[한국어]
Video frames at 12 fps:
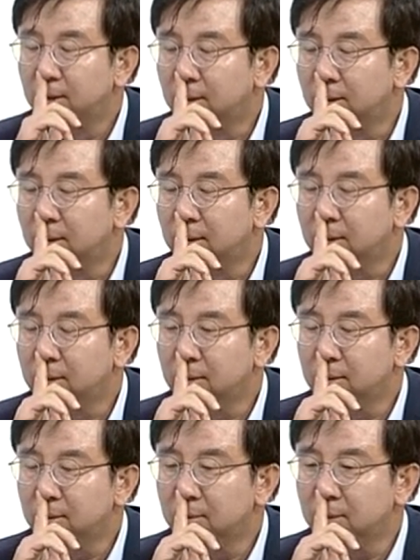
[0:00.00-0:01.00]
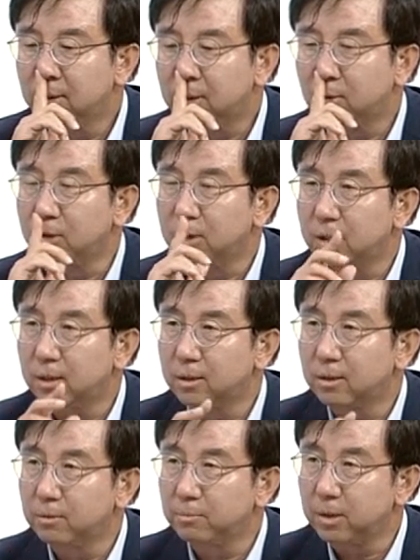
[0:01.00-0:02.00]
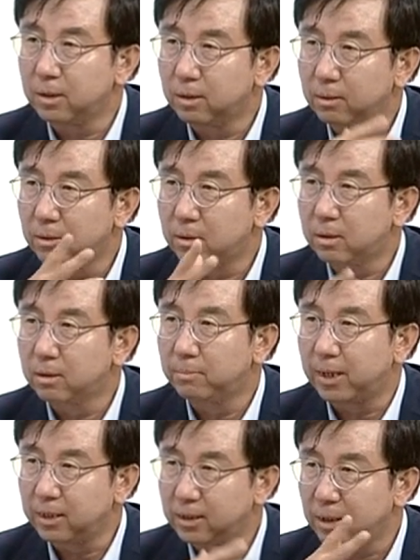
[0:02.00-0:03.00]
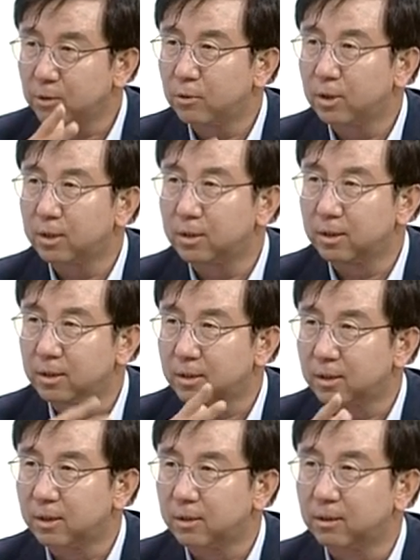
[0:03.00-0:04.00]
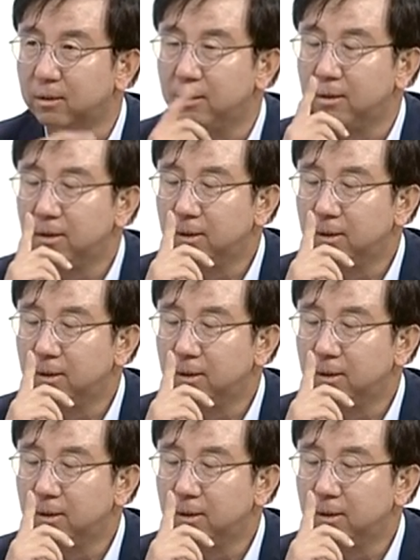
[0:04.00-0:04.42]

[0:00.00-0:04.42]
어, 그런 경우에 이제 전기차는 그래도 이, 지금 많이 상용화가 돼 있잖아요.